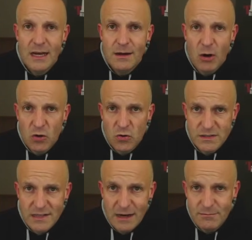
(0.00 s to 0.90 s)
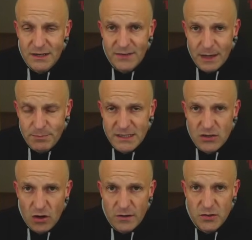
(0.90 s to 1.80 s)
Im August haben gewerbliche
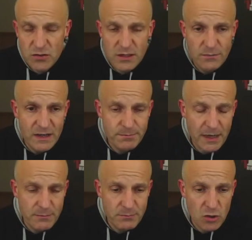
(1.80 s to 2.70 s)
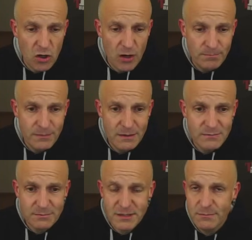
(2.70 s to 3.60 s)
Käufer noch die Umweltprämie bekommen.
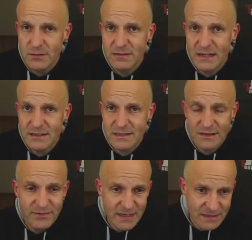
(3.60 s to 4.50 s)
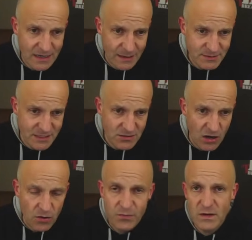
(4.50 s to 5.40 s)
Im September war das dann weg. Da gab es also
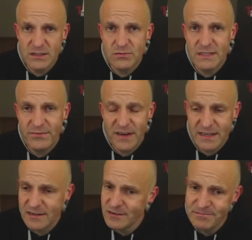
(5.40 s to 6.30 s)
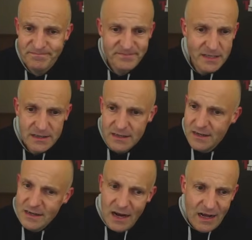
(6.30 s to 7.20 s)
auch Vorzugseffekte.
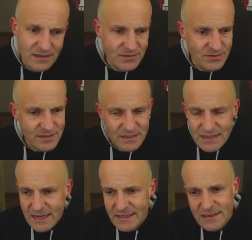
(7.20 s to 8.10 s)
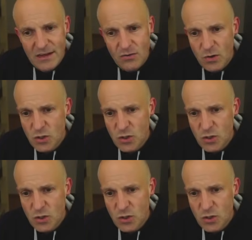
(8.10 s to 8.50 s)
Also es ist echt ein